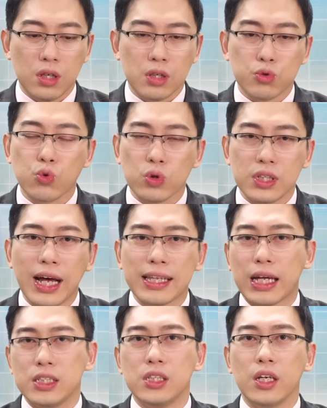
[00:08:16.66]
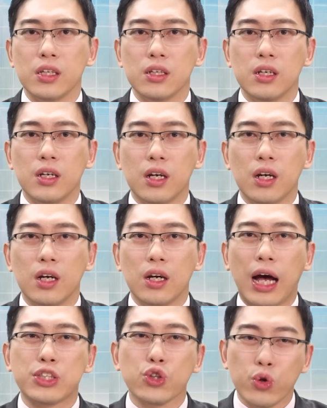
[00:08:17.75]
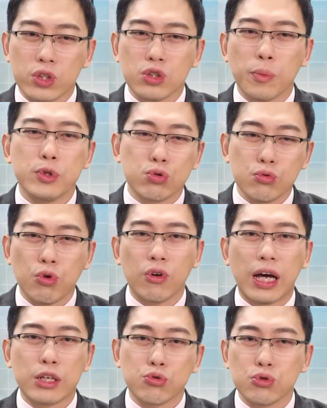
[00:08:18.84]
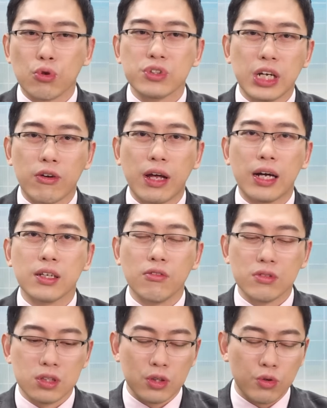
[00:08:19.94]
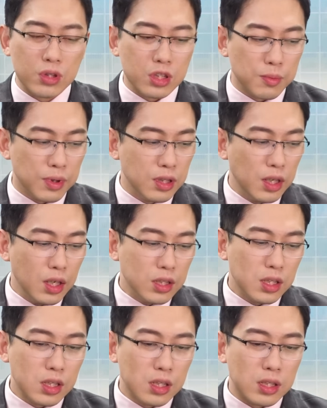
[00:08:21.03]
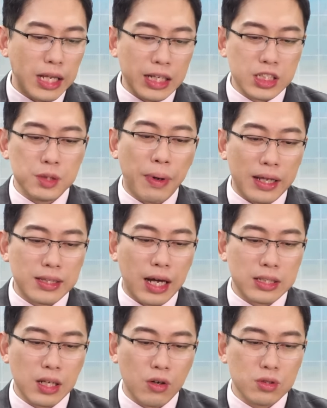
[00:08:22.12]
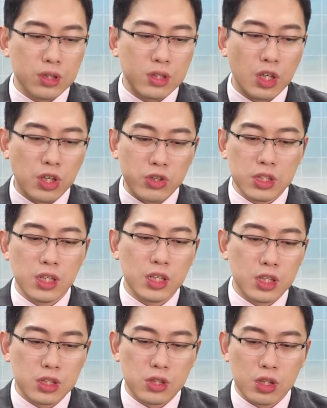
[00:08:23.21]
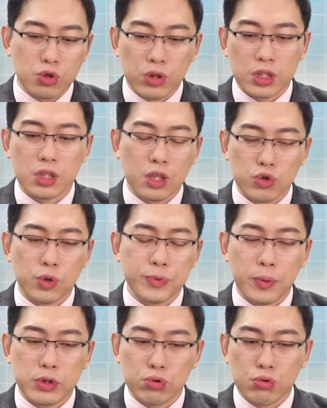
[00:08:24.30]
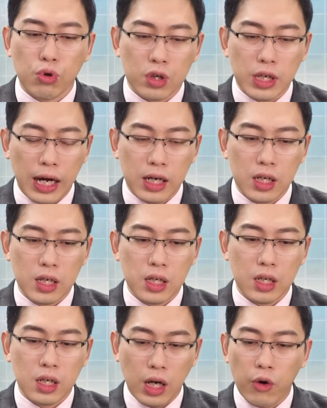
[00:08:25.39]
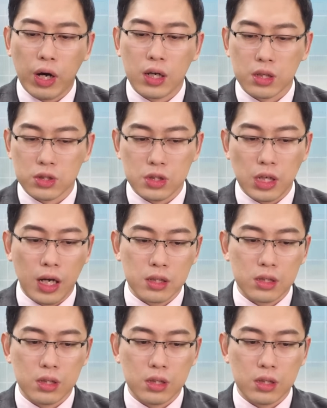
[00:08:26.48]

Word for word: 如果你拉台积电，啊，就会有人这边出货啦，出中小啦，然后呢，结果那个什么那个垃圾盘啦，然后呢，你要小心那些那个中小型个股就就会出货了啦。好啊，可是你看，